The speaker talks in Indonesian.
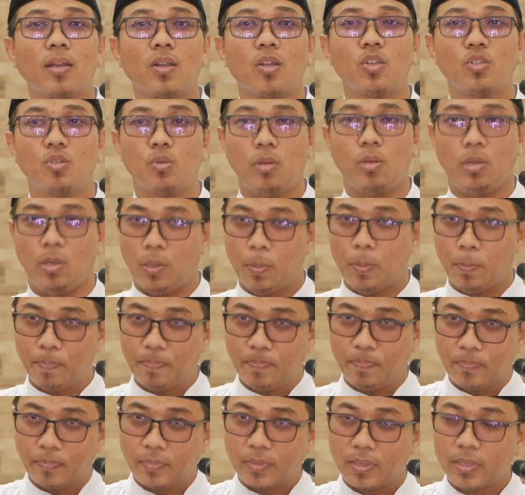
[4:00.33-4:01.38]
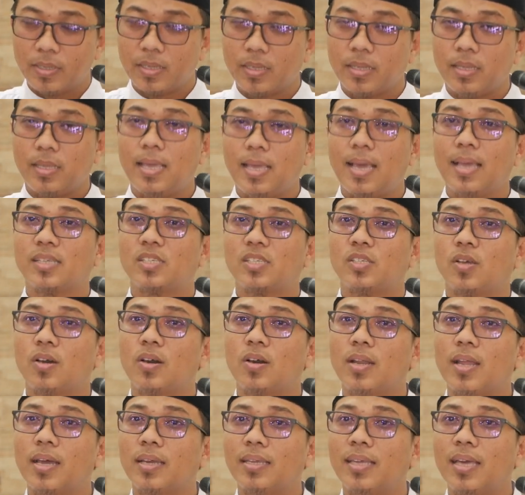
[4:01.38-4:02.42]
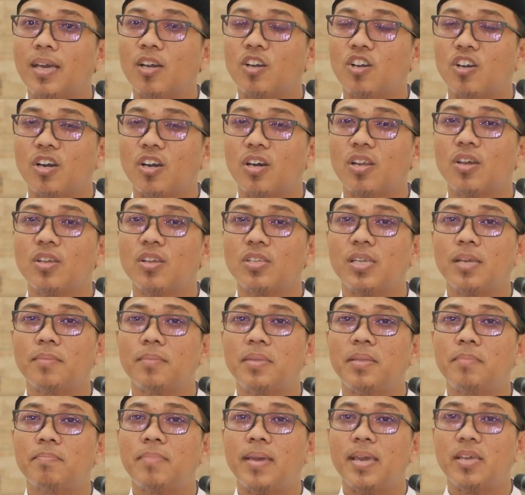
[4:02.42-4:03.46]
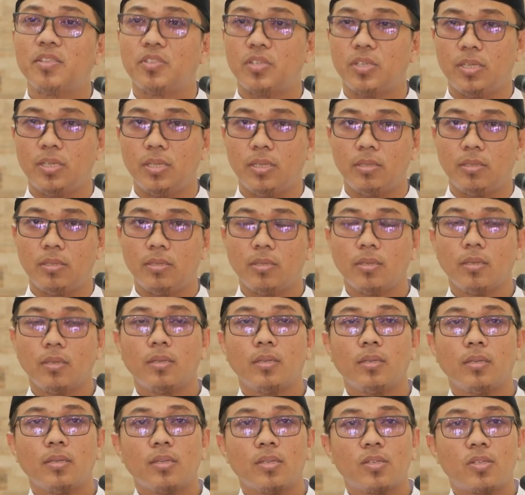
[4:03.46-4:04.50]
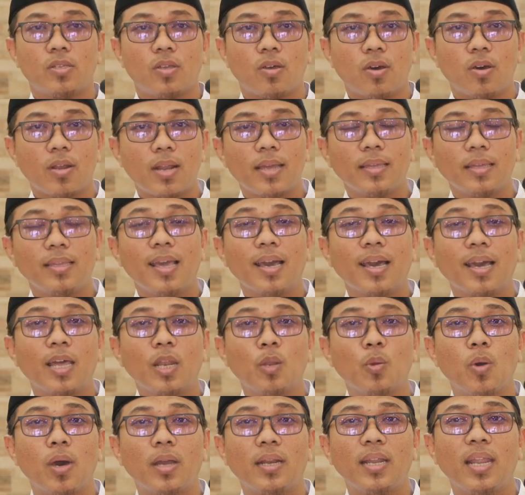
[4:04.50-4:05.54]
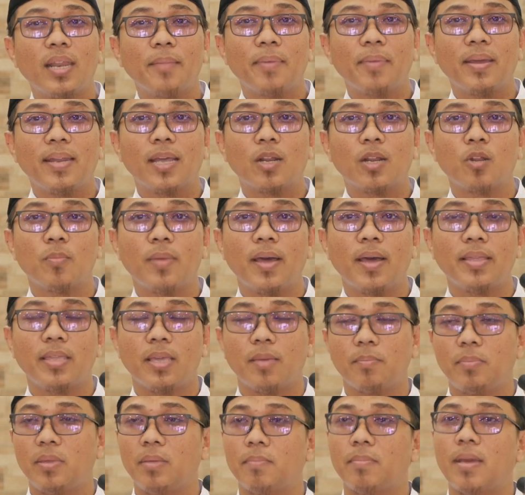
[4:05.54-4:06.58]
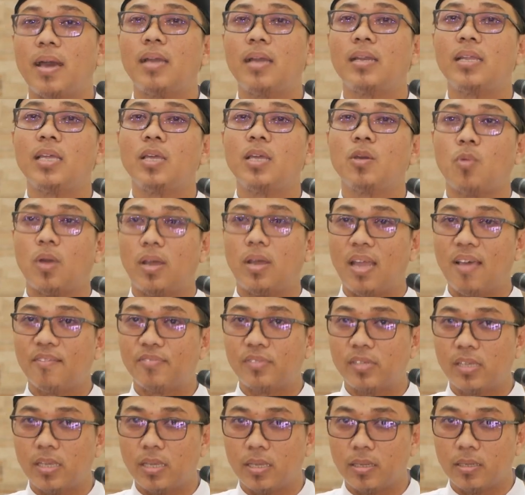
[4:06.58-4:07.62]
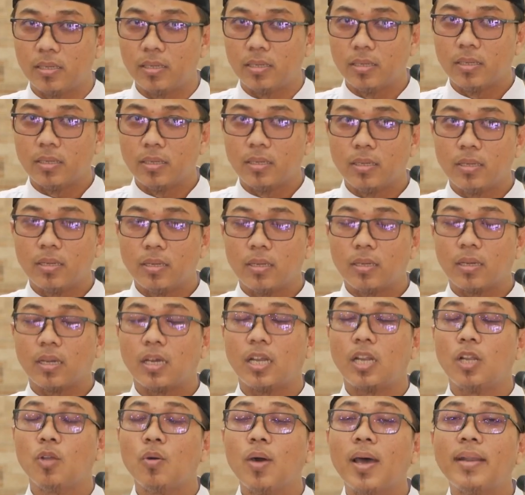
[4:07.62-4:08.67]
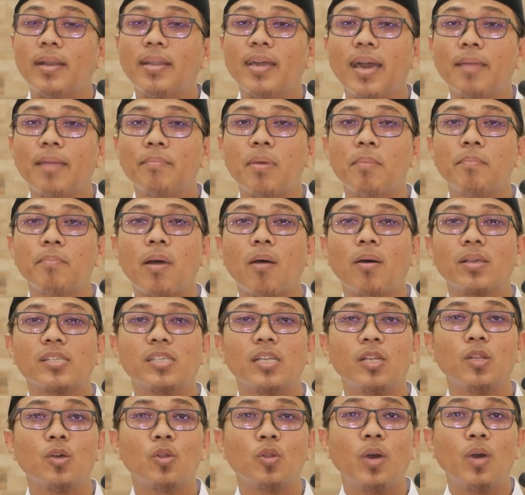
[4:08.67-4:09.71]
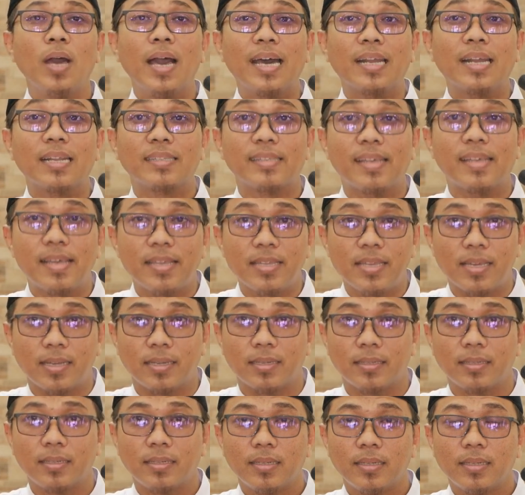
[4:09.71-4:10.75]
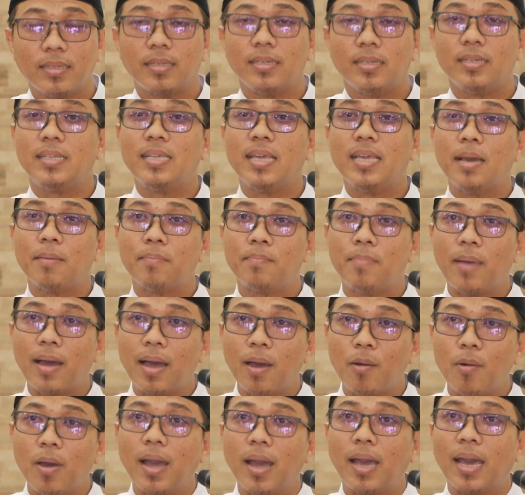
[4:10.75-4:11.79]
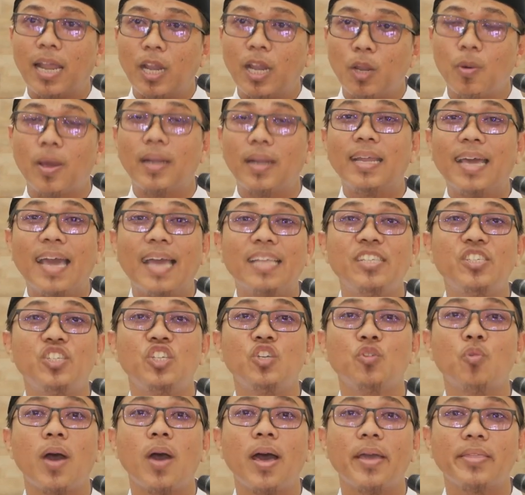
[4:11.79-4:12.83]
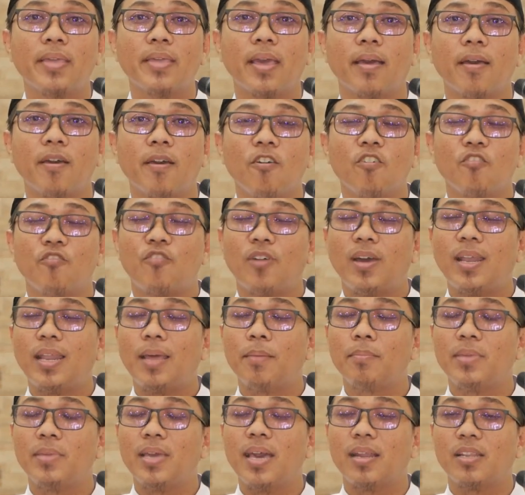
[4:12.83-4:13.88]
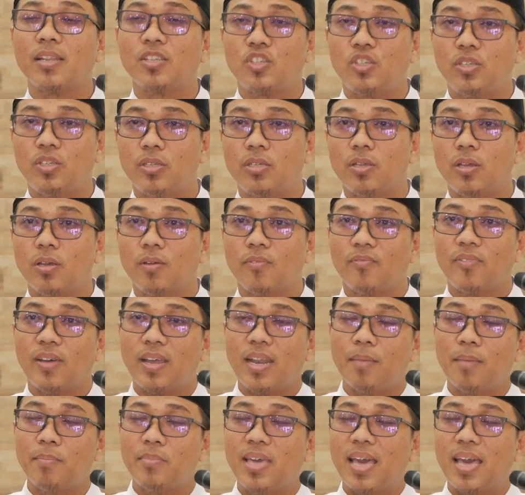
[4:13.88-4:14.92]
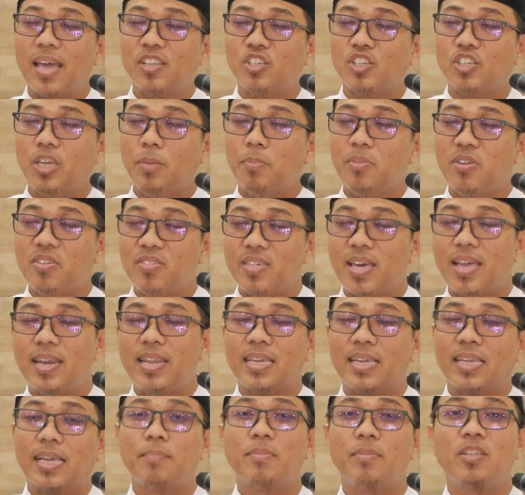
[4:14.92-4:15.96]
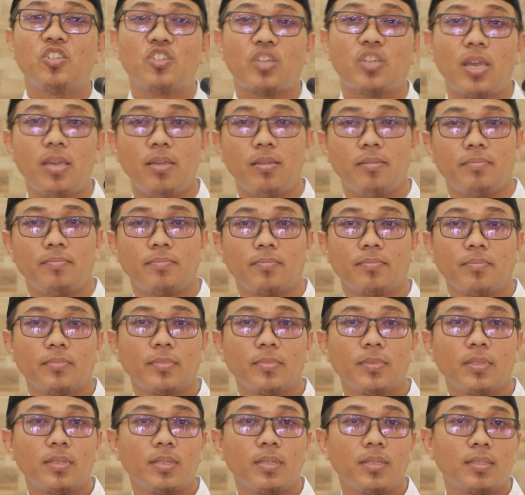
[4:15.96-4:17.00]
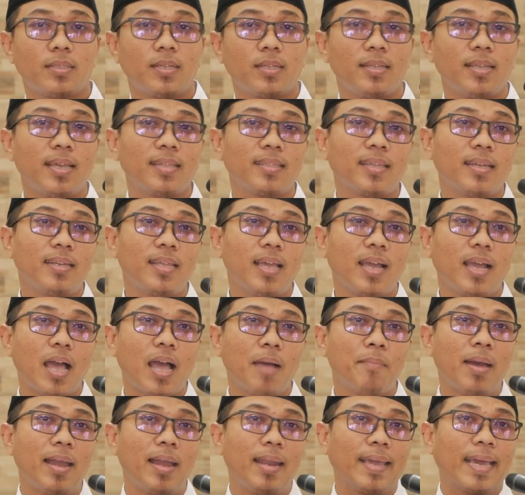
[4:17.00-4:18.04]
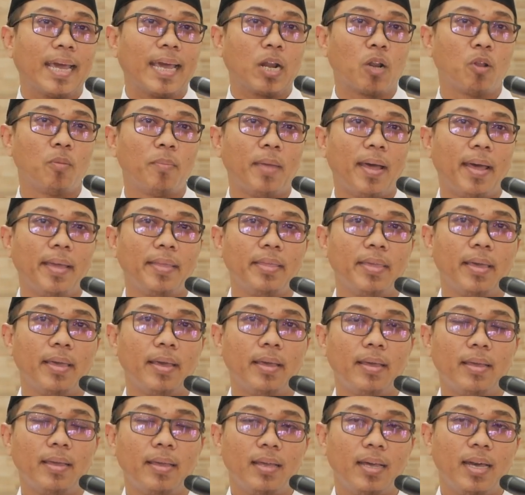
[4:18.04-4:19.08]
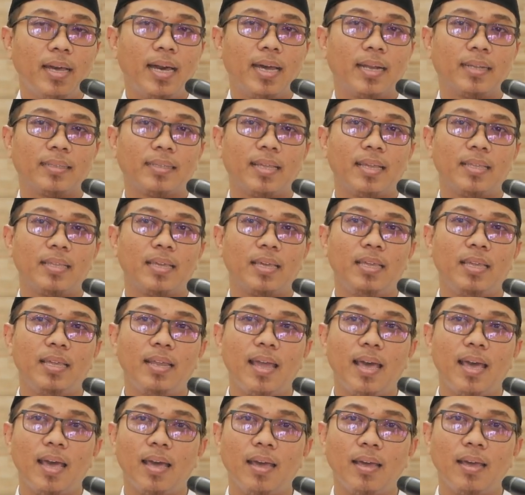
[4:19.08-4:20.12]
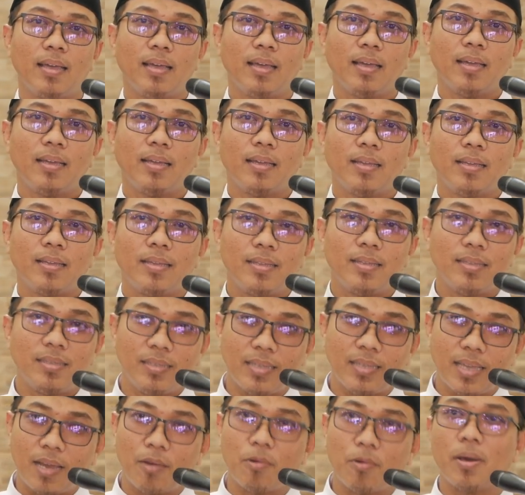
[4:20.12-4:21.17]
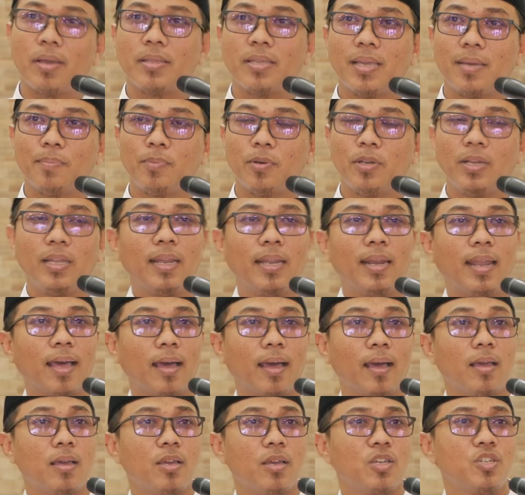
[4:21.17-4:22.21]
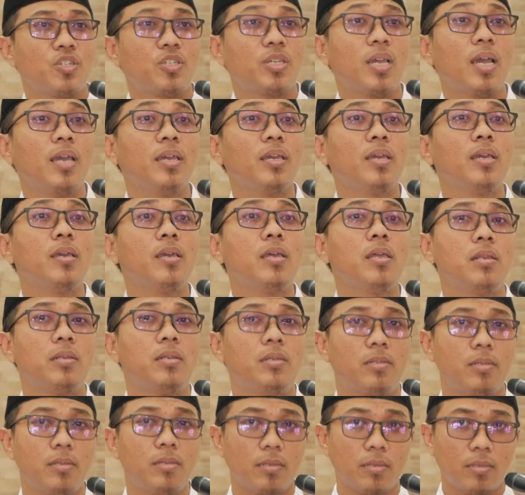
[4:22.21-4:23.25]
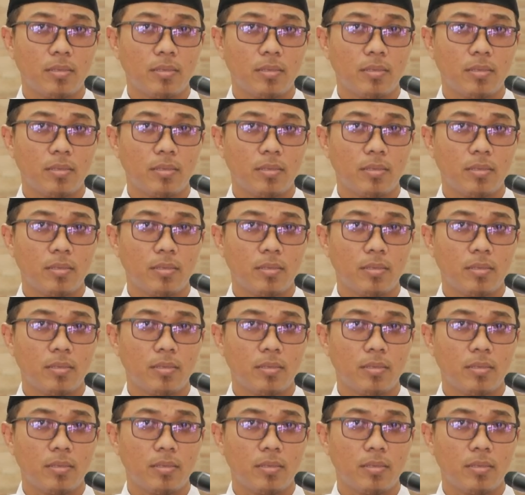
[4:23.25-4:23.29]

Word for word: rojul yang seorang yang kharaja min baitihi, seorang yang keluar daripada rumahnya bimalihi wa keluar dengan membawa seluruh hartanya, dia bawa keluar dengan jiwanya, falam yar falam yarji' bidzalika min syai' ternyata dia nggak balik ke rumahnya hartanya hilang nyawanya pun hilang syahid